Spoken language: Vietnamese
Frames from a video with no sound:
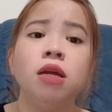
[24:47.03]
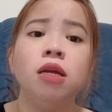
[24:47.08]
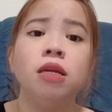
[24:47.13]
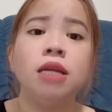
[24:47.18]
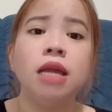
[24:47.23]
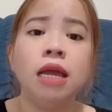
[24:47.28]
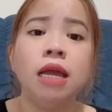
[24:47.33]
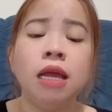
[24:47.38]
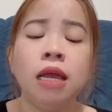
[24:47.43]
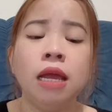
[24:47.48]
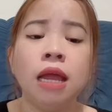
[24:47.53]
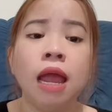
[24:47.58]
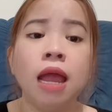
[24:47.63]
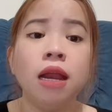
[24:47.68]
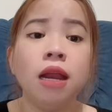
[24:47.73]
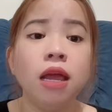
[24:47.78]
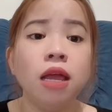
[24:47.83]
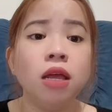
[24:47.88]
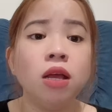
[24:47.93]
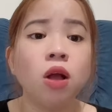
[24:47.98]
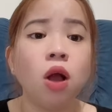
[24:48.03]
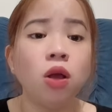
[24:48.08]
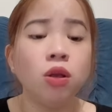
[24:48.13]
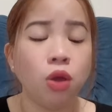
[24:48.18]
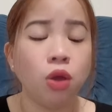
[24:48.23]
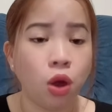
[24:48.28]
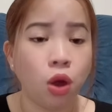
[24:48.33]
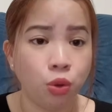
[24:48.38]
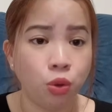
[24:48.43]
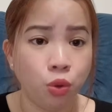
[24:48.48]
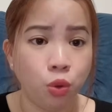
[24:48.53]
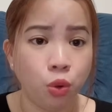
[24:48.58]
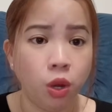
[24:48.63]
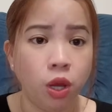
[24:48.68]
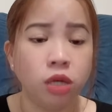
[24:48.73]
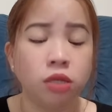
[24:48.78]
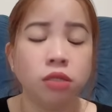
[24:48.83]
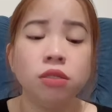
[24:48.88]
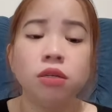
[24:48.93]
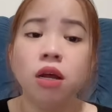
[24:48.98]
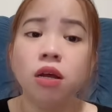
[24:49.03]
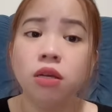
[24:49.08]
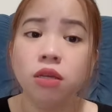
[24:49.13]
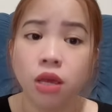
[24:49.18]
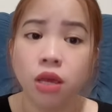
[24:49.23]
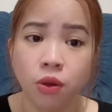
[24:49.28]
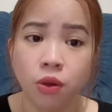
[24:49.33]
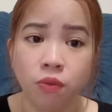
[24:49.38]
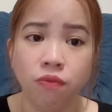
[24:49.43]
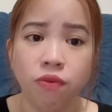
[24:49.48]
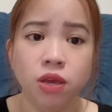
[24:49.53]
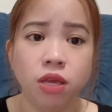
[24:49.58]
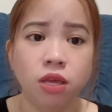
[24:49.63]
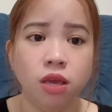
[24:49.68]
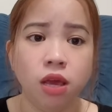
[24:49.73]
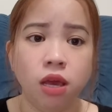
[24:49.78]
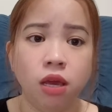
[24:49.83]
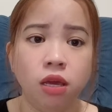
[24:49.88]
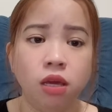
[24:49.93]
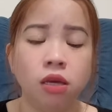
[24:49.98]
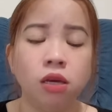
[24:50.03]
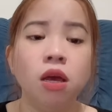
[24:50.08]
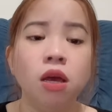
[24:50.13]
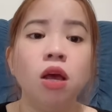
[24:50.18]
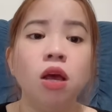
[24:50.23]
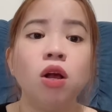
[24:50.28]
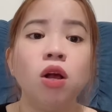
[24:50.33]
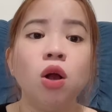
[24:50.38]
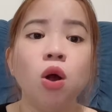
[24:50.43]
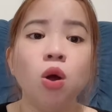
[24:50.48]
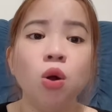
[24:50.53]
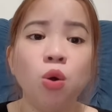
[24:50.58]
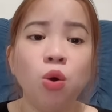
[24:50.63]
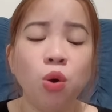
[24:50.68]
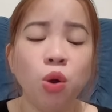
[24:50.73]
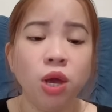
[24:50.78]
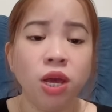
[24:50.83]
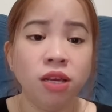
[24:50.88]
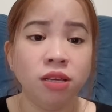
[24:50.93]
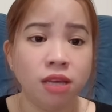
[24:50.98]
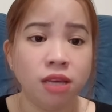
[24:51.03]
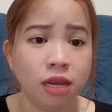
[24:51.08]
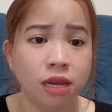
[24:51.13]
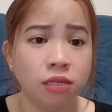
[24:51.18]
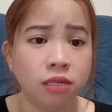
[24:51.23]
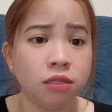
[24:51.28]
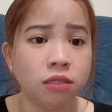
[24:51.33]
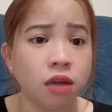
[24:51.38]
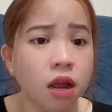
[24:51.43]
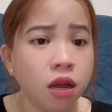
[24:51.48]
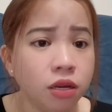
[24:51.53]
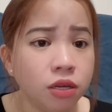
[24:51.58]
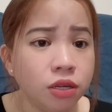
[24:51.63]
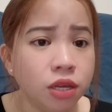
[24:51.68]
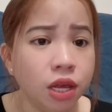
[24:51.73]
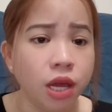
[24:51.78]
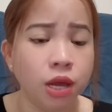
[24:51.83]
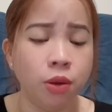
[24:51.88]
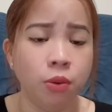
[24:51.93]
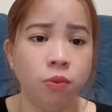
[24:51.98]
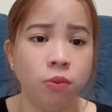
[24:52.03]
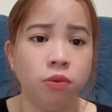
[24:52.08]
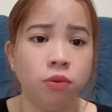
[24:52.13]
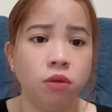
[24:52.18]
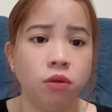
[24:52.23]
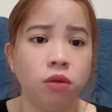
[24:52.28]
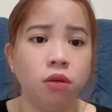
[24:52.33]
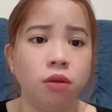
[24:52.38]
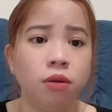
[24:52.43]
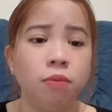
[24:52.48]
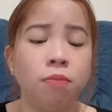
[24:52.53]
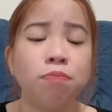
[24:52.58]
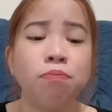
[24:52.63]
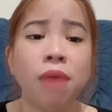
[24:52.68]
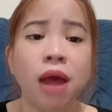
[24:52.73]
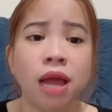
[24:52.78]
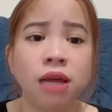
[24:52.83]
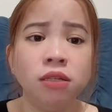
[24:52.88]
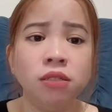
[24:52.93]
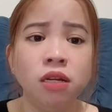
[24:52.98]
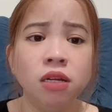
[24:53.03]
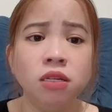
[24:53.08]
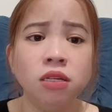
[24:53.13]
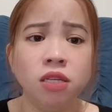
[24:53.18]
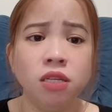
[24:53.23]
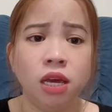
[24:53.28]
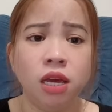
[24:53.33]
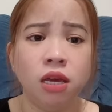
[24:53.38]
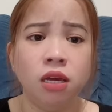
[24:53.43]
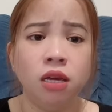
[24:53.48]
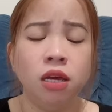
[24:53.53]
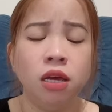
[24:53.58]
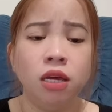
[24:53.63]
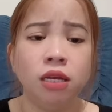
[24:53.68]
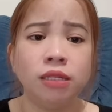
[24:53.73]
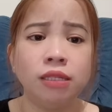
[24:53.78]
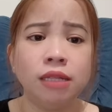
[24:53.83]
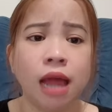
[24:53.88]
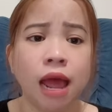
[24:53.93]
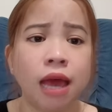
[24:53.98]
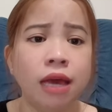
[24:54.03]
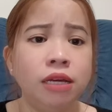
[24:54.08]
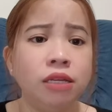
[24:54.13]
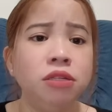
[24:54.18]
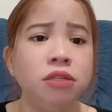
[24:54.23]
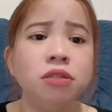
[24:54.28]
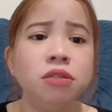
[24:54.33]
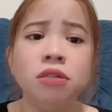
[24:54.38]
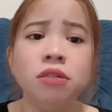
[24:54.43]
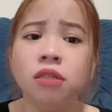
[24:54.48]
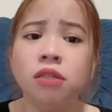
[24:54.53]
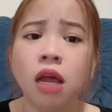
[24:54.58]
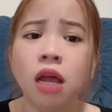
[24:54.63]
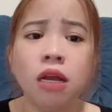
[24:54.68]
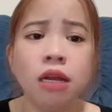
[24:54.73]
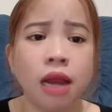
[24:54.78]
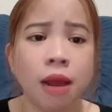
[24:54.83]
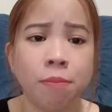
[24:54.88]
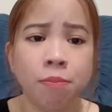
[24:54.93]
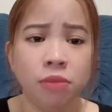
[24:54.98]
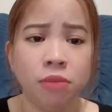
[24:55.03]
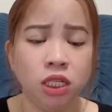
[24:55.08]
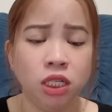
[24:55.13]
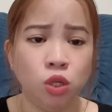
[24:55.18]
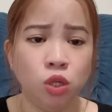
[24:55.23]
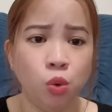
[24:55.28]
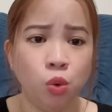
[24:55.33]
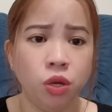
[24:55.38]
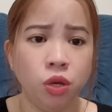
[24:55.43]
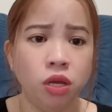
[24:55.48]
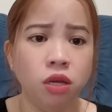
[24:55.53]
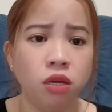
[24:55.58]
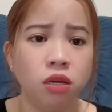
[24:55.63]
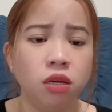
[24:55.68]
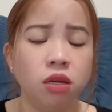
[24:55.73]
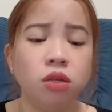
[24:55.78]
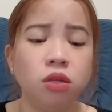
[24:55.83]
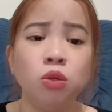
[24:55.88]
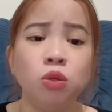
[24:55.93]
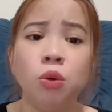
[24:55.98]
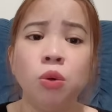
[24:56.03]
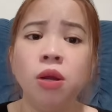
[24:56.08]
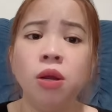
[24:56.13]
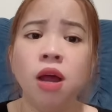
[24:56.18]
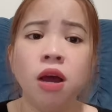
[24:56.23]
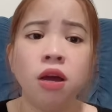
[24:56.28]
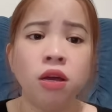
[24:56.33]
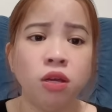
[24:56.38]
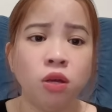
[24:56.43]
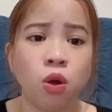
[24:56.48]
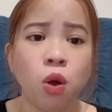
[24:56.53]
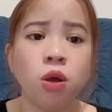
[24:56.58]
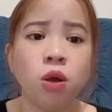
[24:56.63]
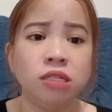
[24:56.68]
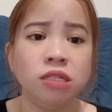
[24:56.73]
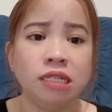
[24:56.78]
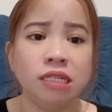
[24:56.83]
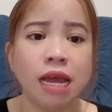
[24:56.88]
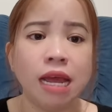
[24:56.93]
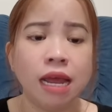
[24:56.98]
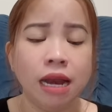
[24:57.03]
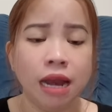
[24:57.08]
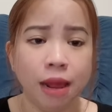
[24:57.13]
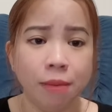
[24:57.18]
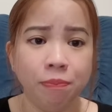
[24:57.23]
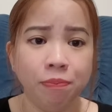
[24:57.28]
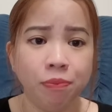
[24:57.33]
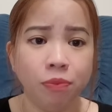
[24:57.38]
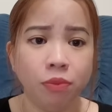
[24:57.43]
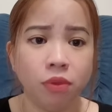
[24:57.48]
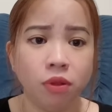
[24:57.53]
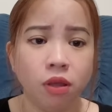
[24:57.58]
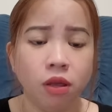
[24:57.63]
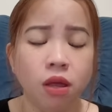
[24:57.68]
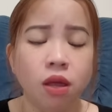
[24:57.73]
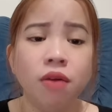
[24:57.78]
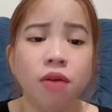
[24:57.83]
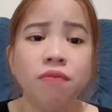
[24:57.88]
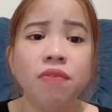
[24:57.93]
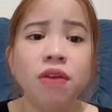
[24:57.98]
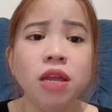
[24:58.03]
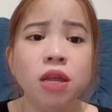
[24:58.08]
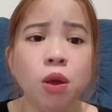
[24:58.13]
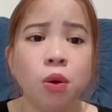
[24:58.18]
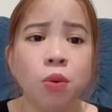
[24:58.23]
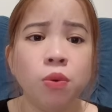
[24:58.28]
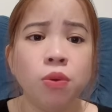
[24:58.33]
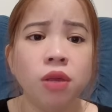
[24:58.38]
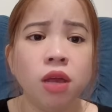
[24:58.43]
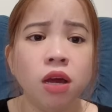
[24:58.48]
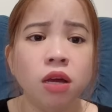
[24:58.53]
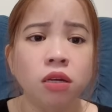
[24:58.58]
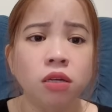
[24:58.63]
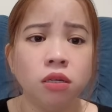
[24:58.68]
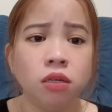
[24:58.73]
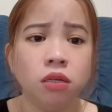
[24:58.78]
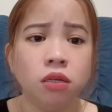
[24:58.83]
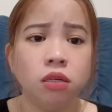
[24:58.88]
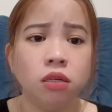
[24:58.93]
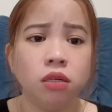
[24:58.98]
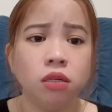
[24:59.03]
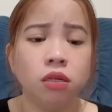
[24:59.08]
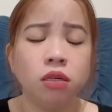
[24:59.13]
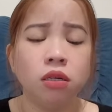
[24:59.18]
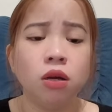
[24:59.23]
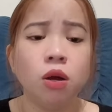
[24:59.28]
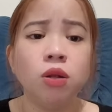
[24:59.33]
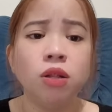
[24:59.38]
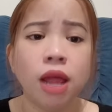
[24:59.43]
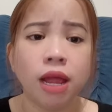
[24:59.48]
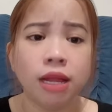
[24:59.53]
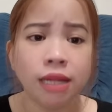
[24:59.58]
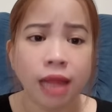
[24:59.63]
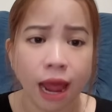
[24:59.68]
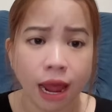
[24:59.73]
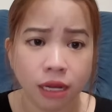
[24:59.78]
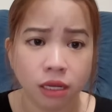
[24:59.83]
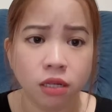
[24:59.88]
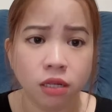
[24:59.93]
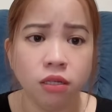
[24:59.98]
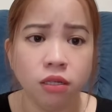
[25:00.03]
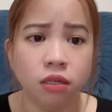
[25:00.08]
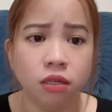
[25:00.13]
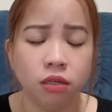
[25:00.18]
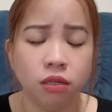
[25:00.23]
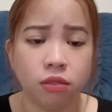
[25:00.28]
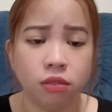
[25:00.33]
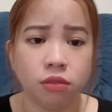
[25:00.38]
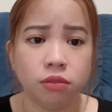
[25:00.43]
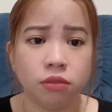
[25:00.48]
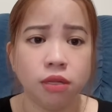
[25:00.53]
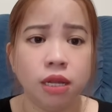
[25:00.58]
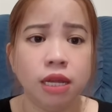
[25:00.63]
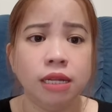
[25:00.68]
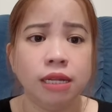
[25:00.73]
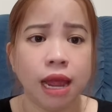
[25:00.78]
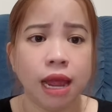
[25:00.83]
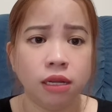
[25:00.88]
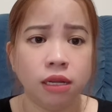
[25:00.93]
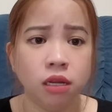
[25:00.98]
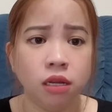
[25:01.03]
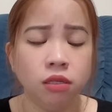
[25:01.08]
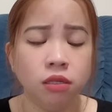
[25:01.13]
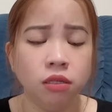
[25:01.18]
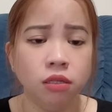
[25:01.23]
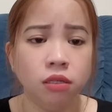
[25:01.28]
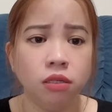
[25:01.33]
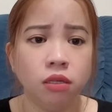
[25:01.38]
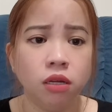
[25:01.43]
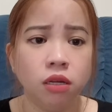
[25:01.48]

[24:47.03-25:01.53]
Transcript: thì Haley có trò chuyện rất nhiều với chị, có khuyên chị rất nhiều. Bản thân chị hiện tại chưa tới 50 tuổi, tuổi đời còn trẻ lắm. Ví dụ như có thể tha thứ được thì tha thứ,